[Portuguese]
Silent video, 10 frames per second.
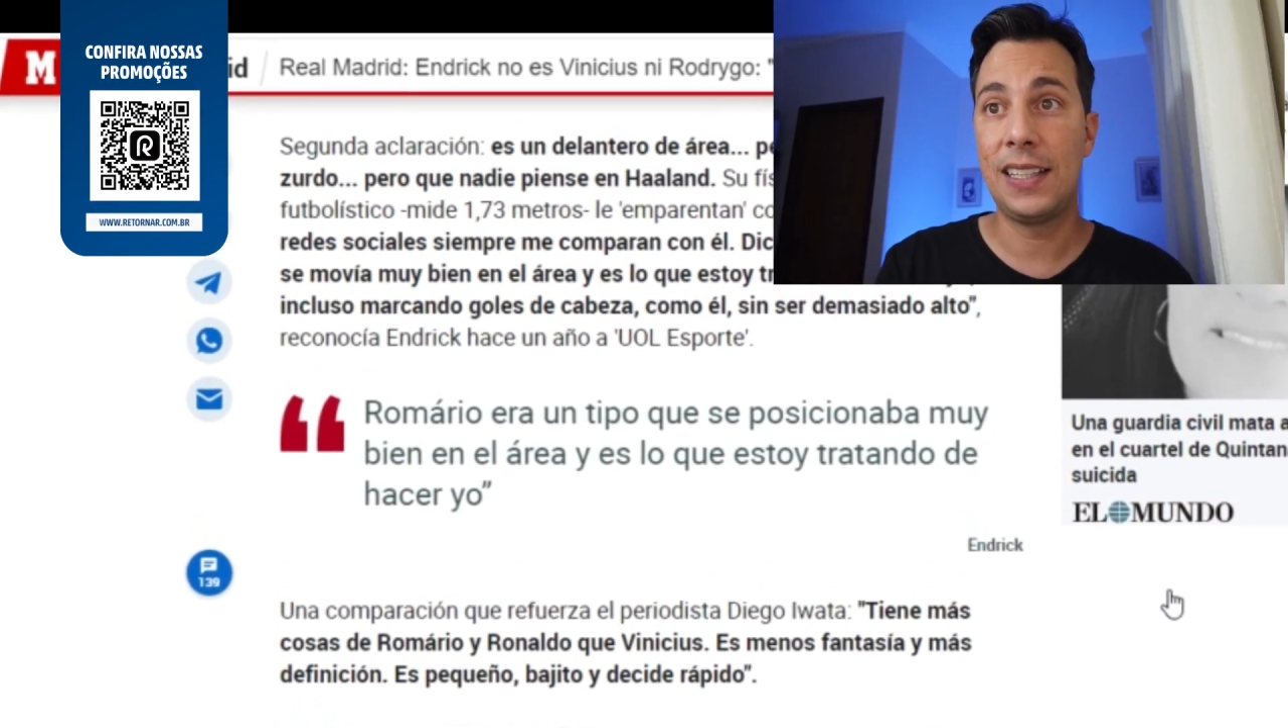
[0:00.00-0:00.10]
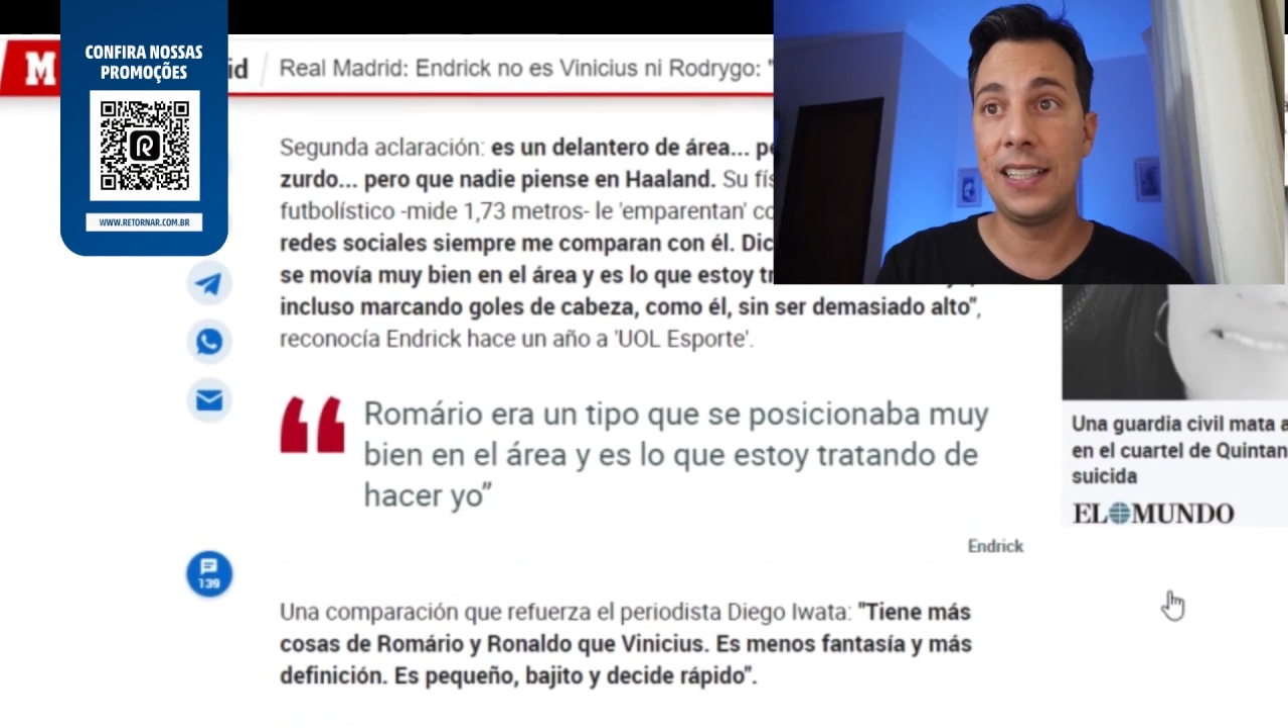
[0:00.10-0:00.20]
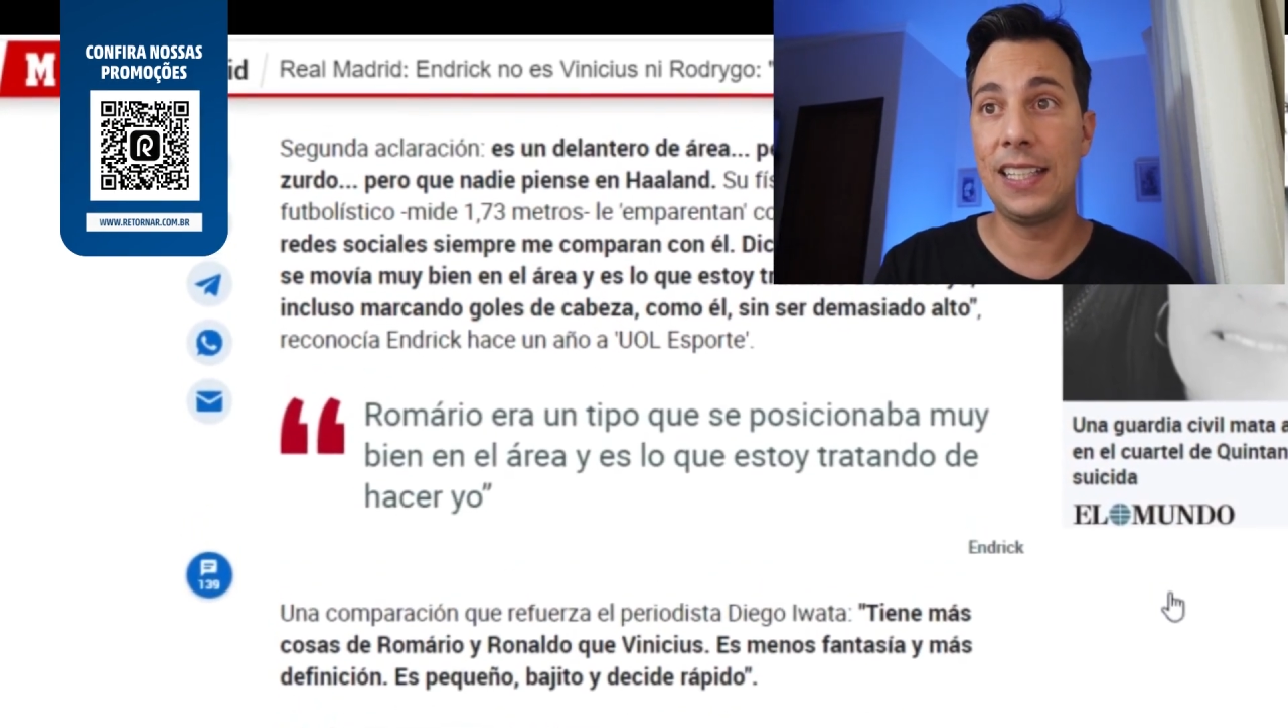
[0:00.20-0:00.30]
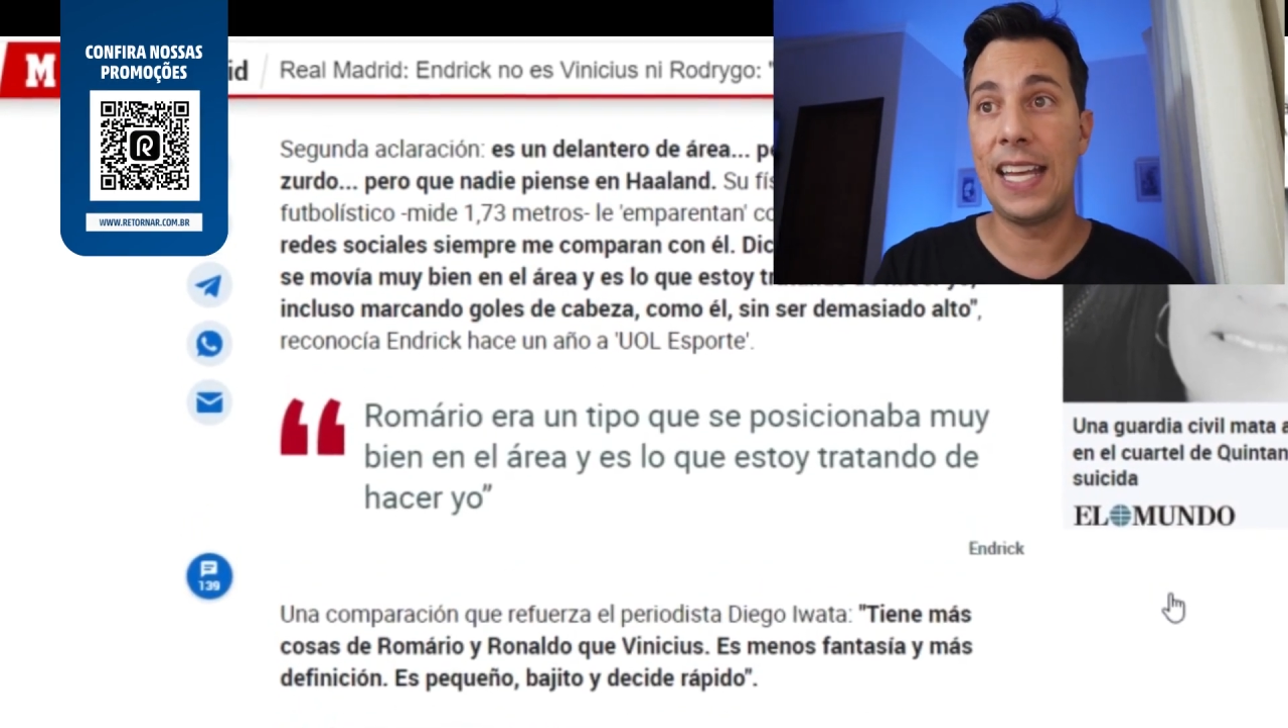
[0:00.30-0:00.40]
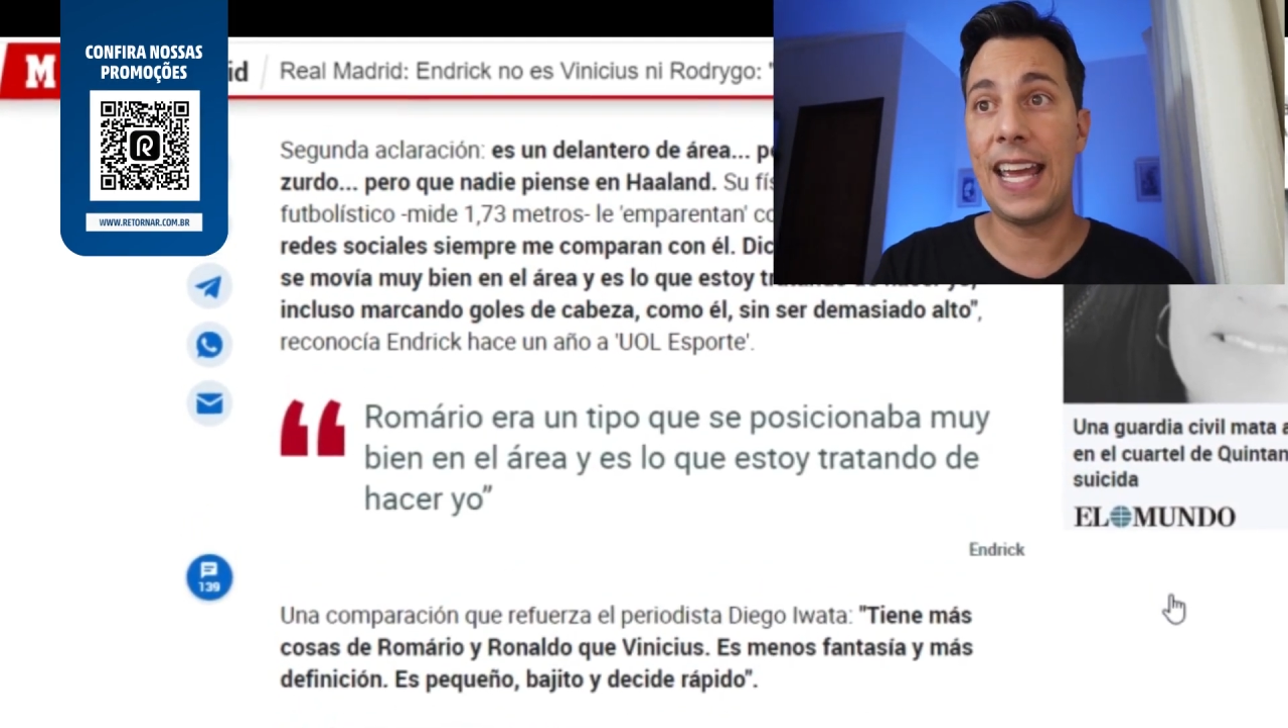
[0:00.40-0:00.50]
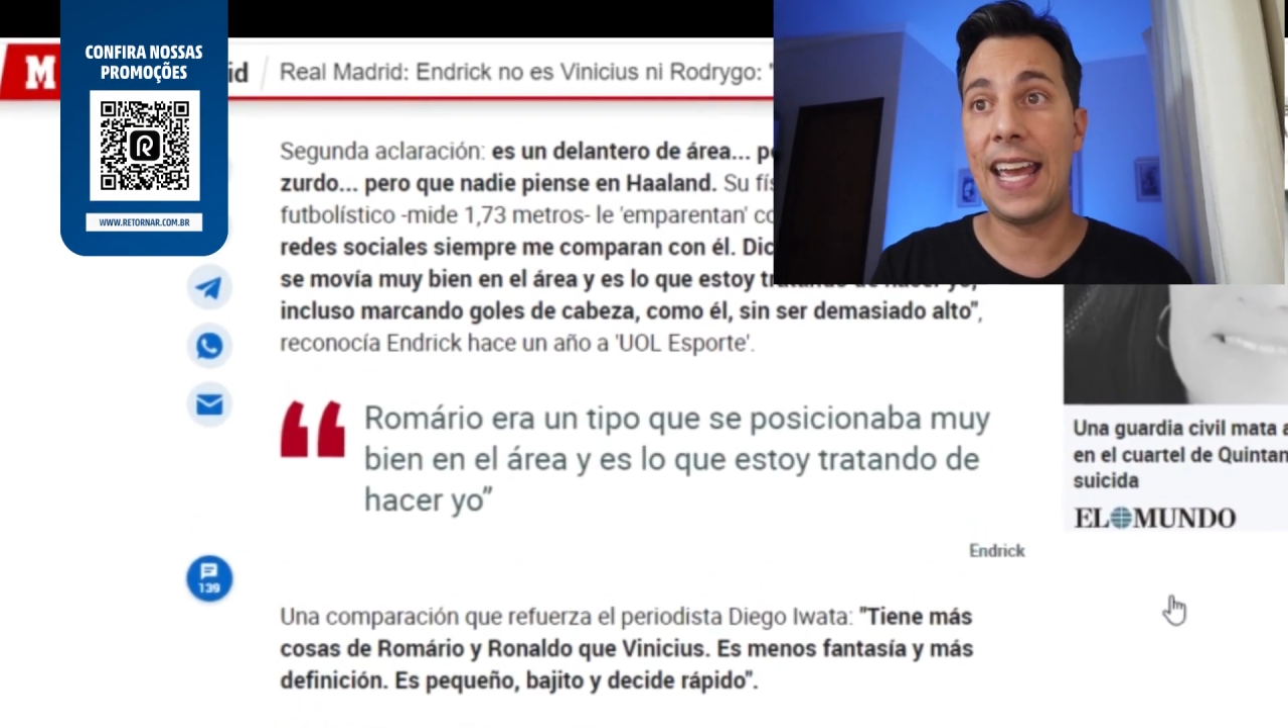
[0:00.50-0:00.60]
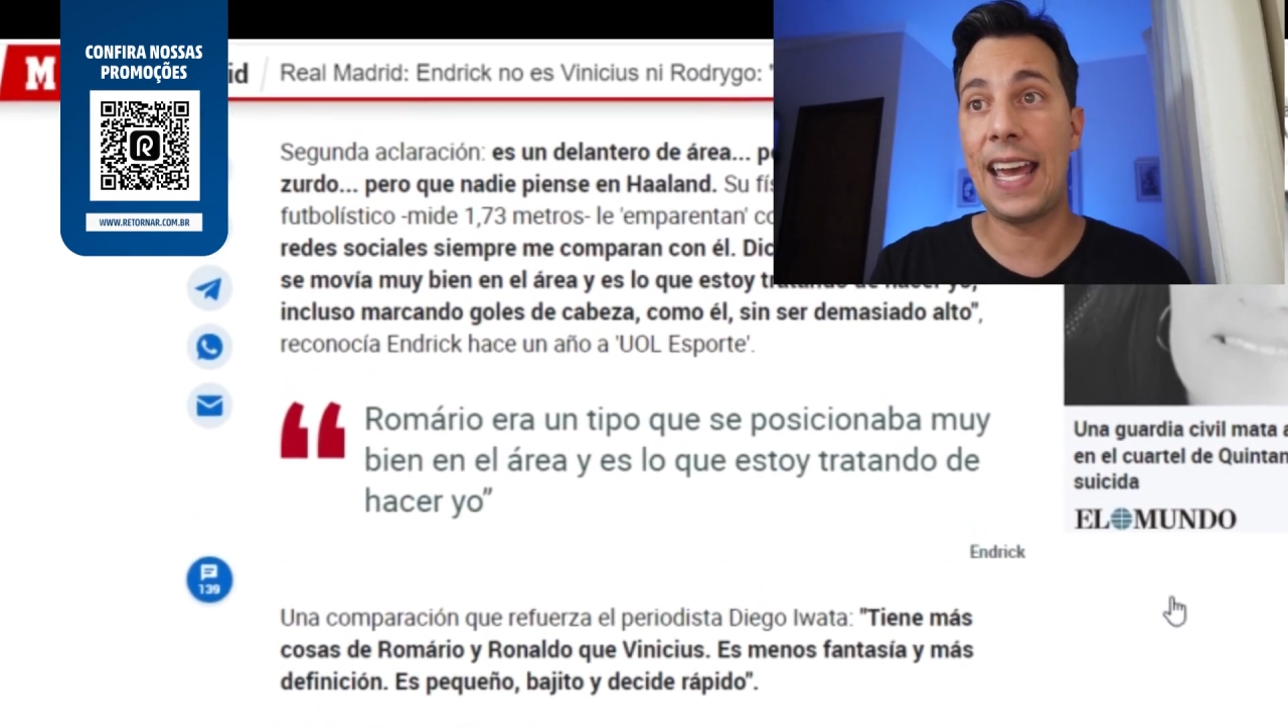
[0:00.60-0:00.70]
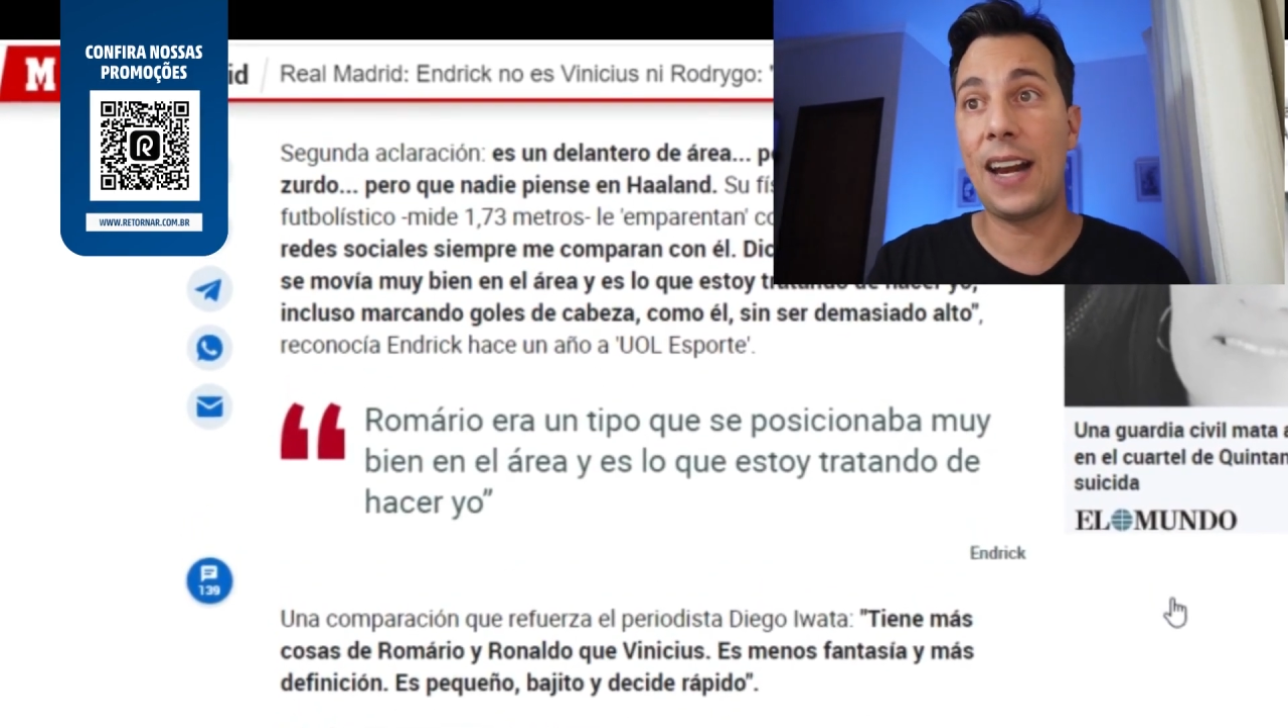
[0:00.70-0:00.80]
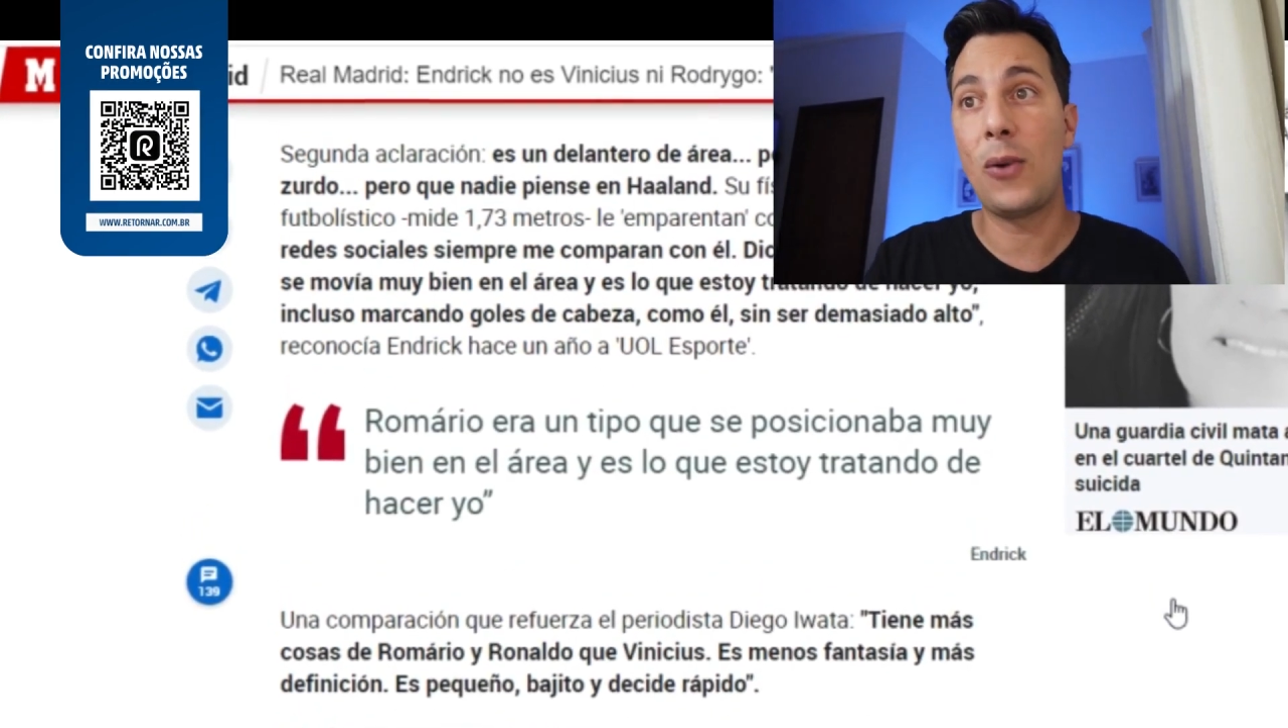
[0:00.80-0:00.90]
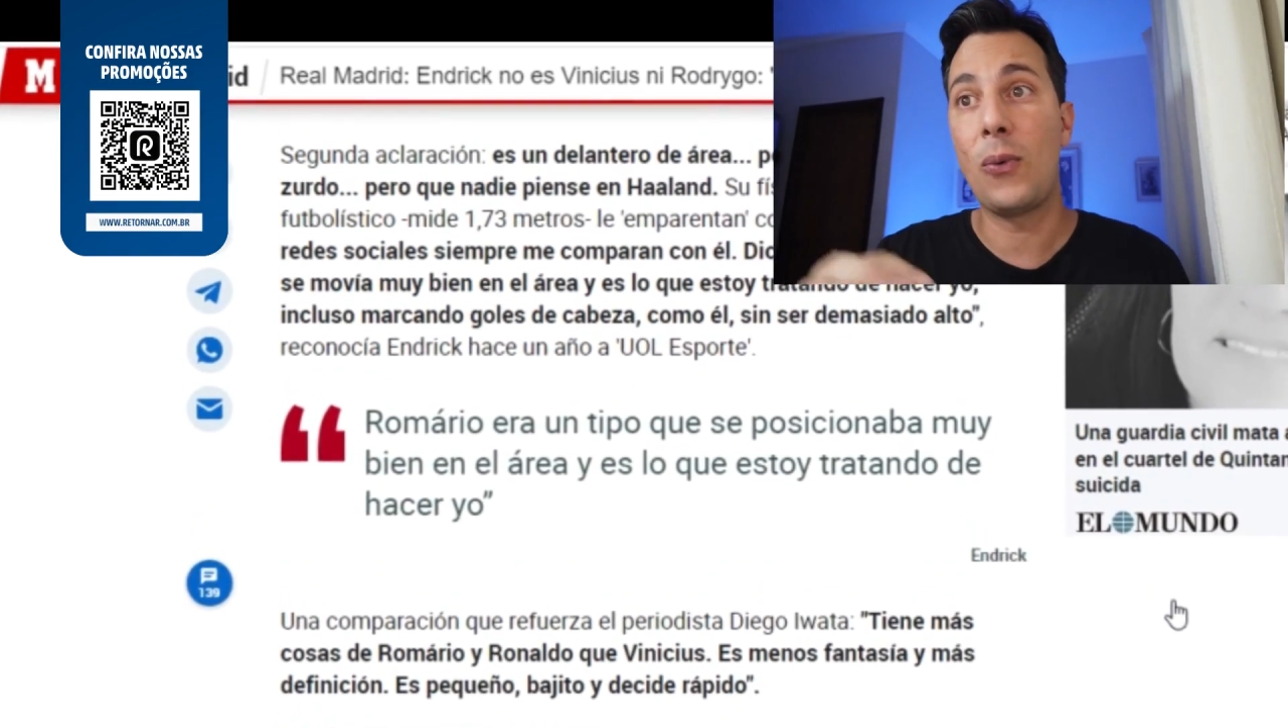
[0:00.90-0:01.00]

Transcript: que era